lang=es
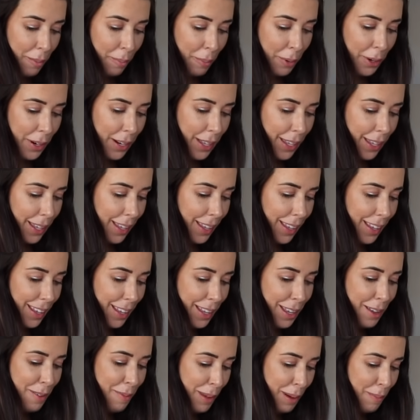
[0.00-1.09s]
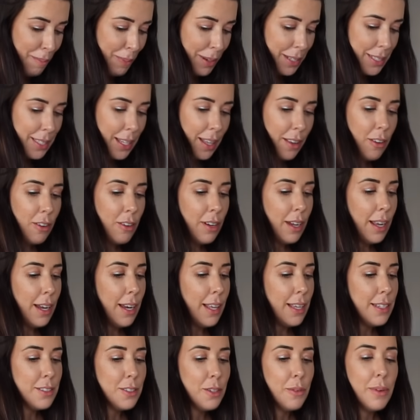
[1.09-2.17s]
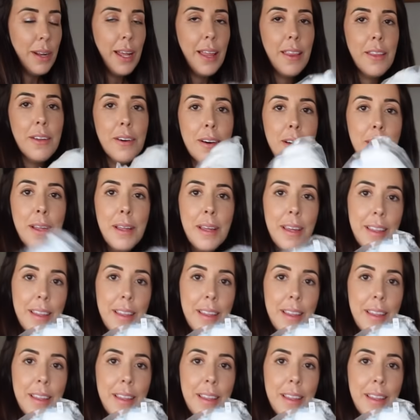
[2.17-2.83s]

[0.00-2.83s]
porque eh, me han pasado lo que le han sobrado